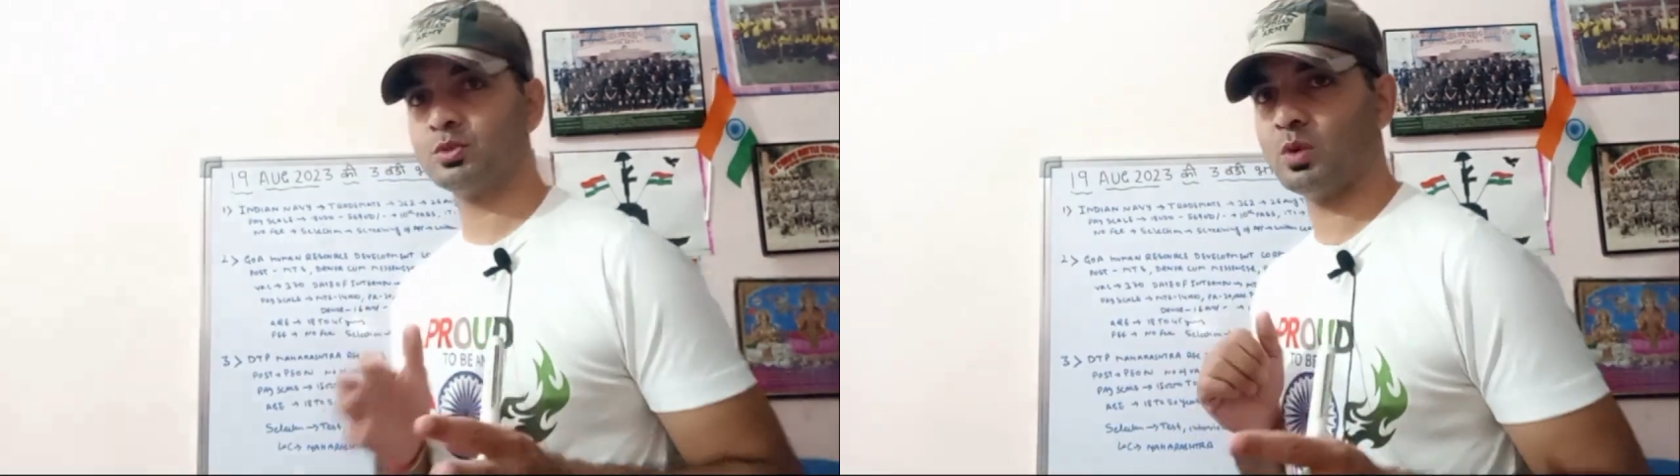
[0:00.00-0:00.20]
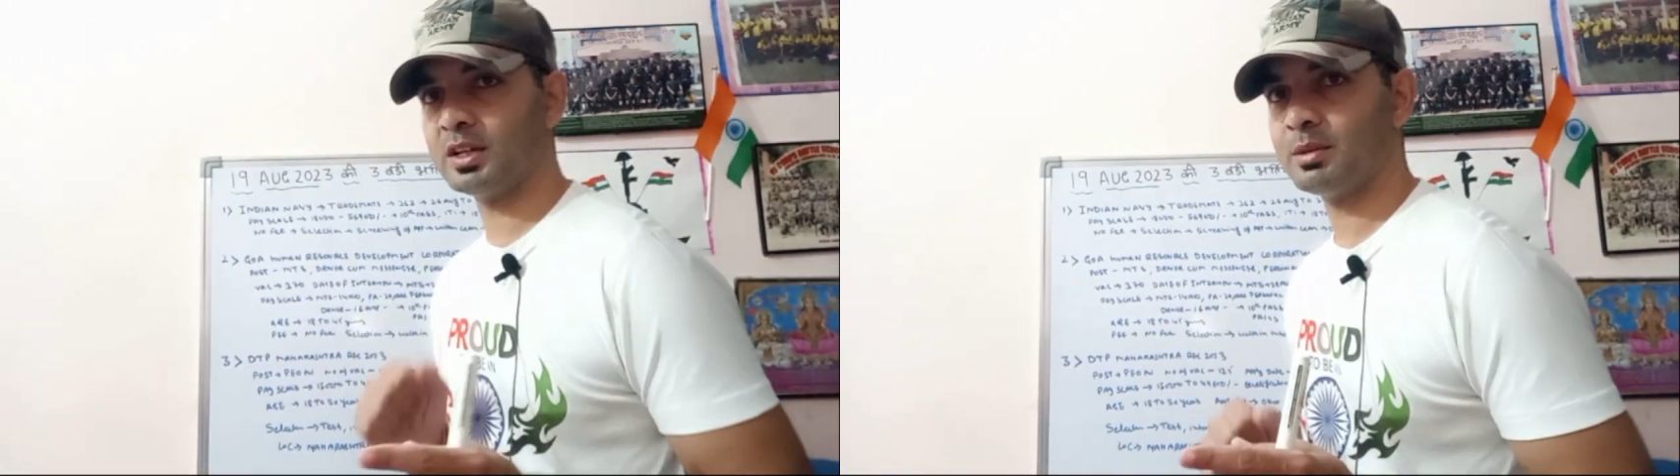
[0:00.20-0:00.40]
दिल
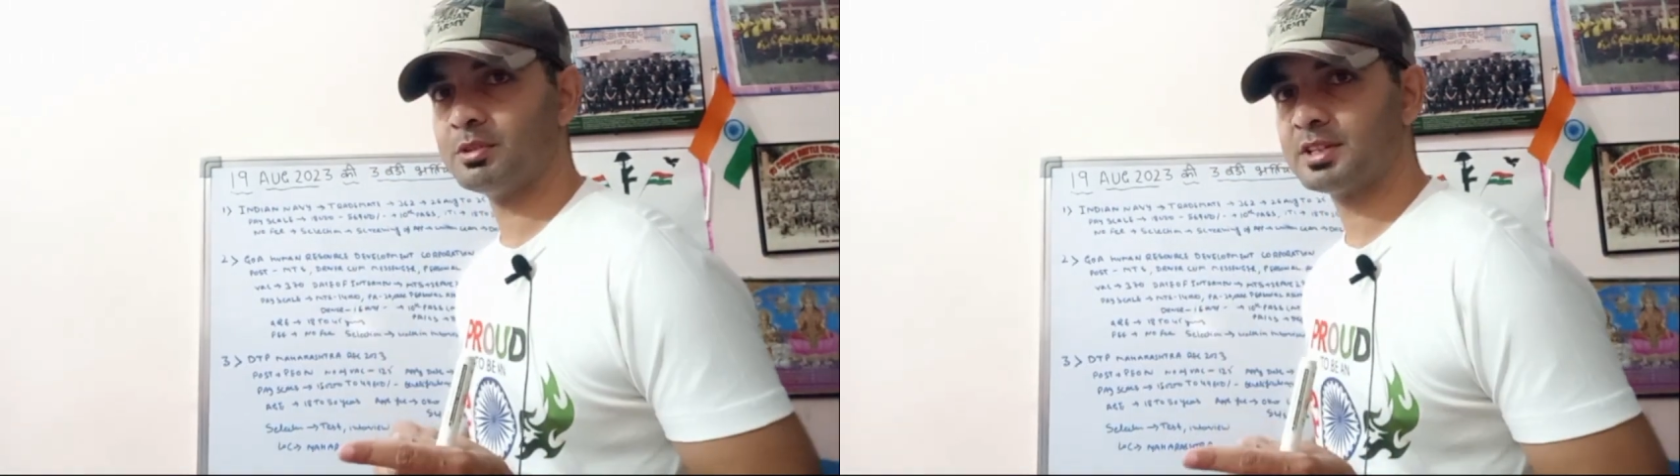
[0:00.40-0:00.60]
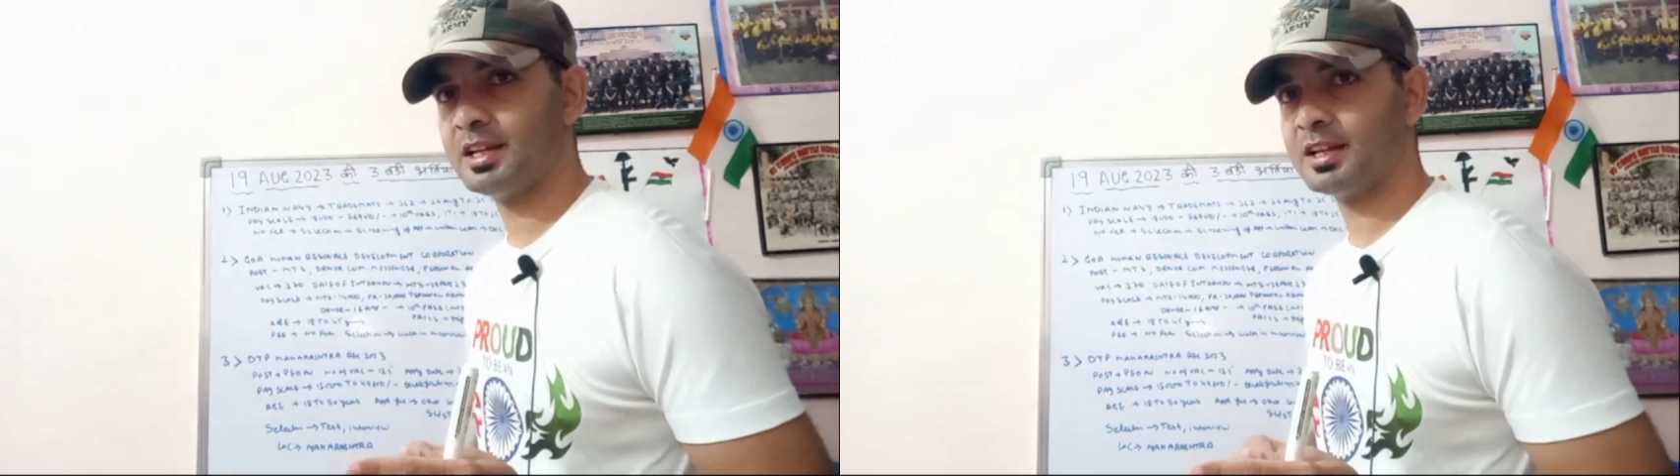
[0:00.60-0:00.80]
स्वागत है
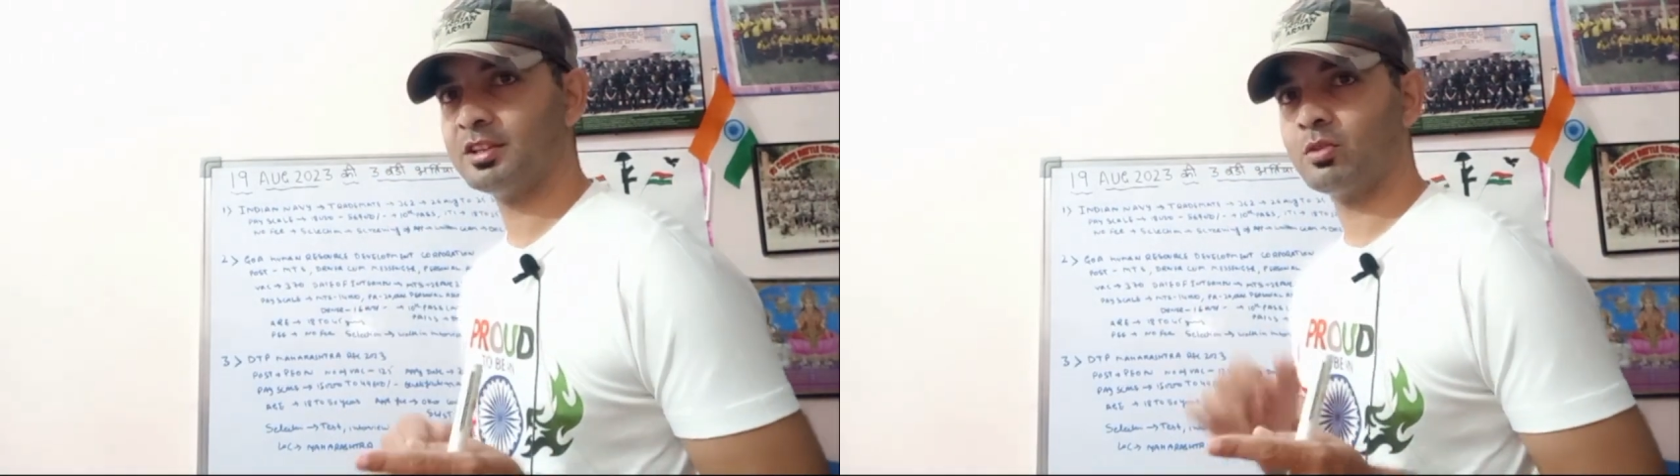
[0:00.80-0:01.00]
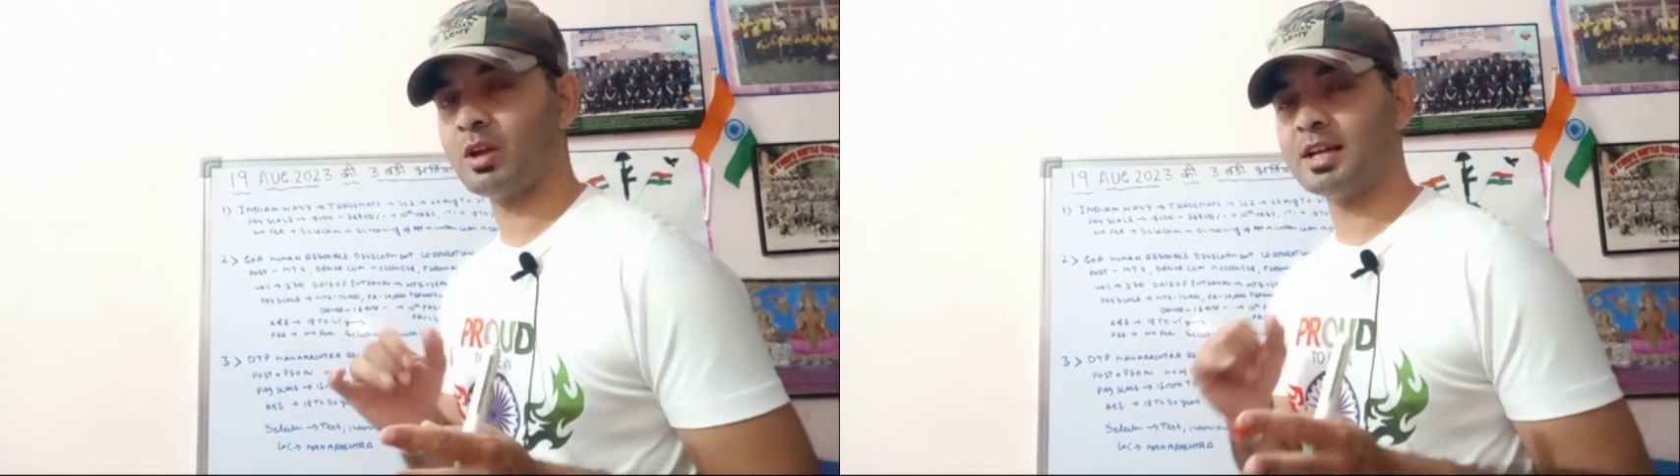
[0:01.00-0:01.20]
मेरे चैनल के
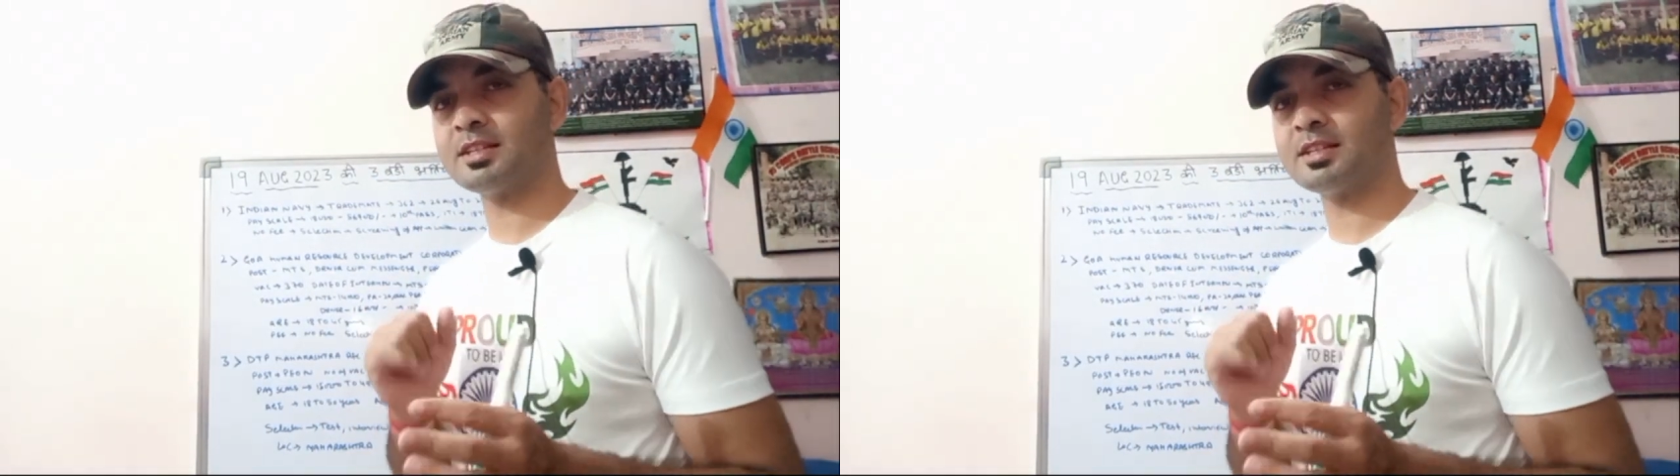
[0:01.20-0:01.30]
अंदर और